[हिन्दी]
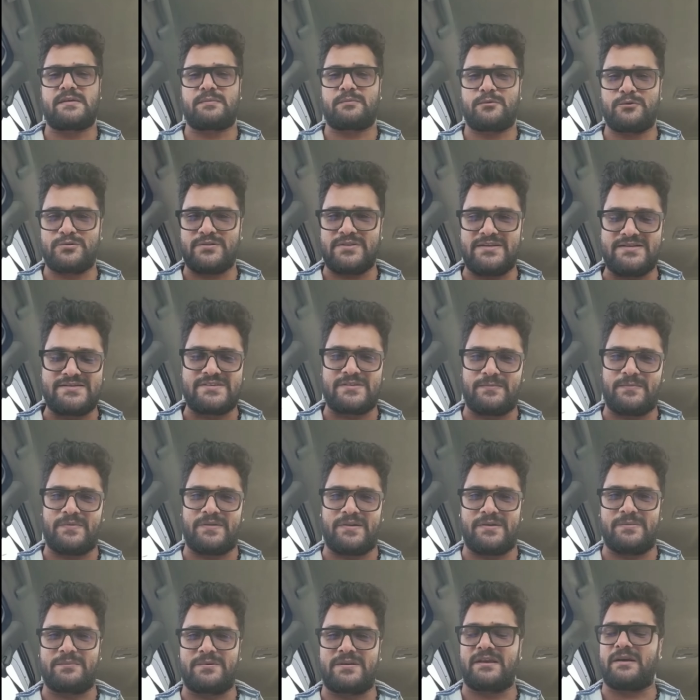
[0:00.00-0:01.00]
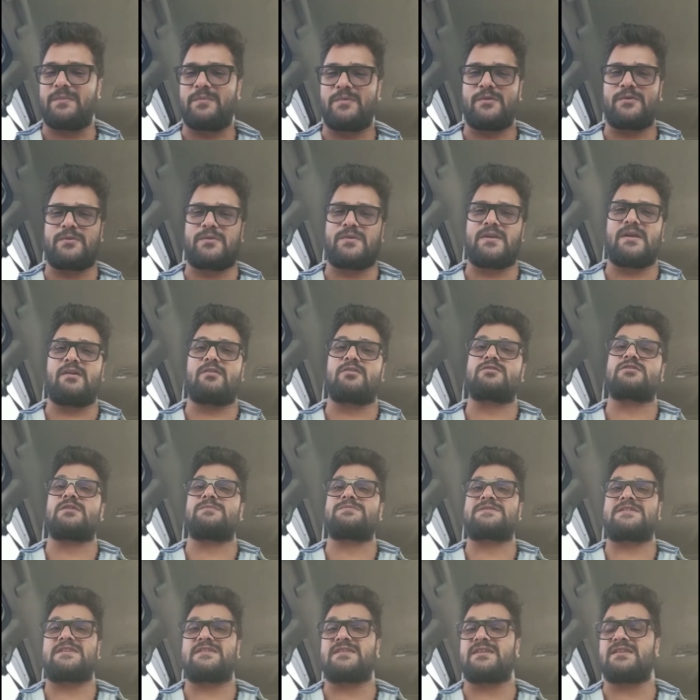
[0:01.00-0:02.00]
सबको दिल से प्रणाम किया आप लोगों ने और
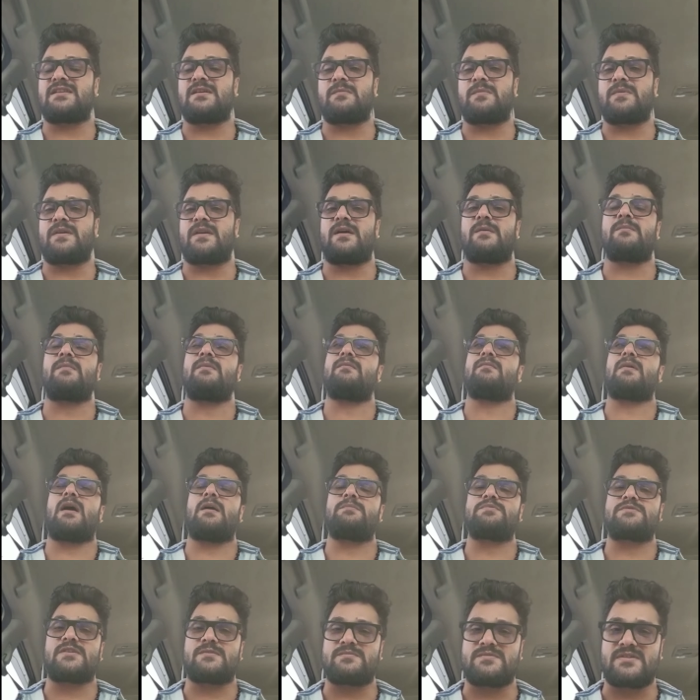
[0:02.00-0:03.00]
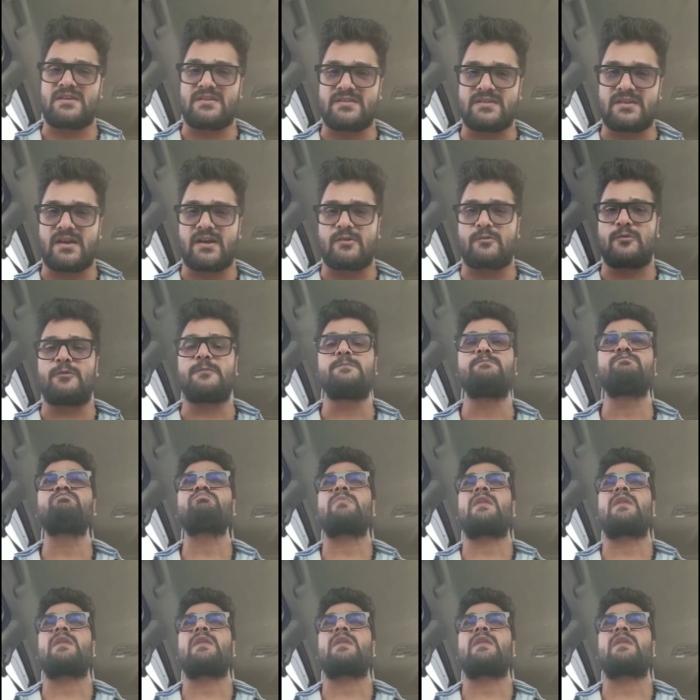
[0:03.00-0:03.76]
सबसे ज़्यादा प्रणाम आप सब जनता को